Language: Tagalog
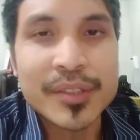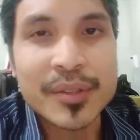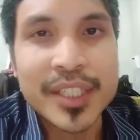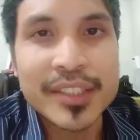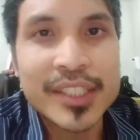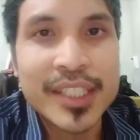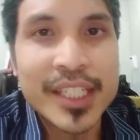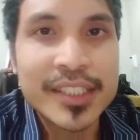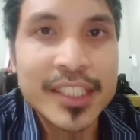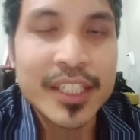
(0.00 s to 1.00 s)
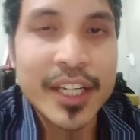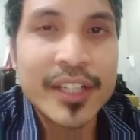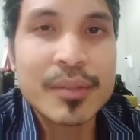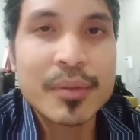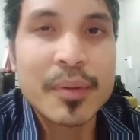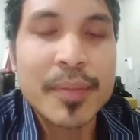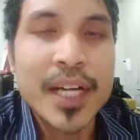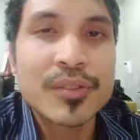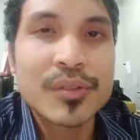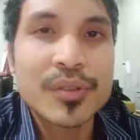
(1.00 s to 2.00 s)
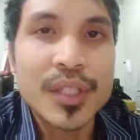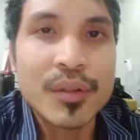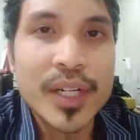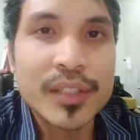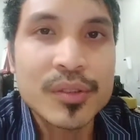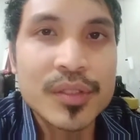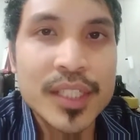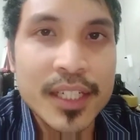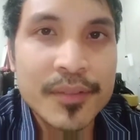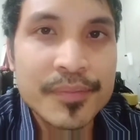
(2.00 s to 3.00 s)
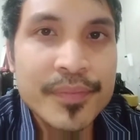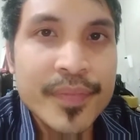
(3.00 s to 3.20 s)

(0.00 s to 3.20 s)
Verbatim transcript: social distancing daw, ayaw niya magpapasok doon sa kwarto niya.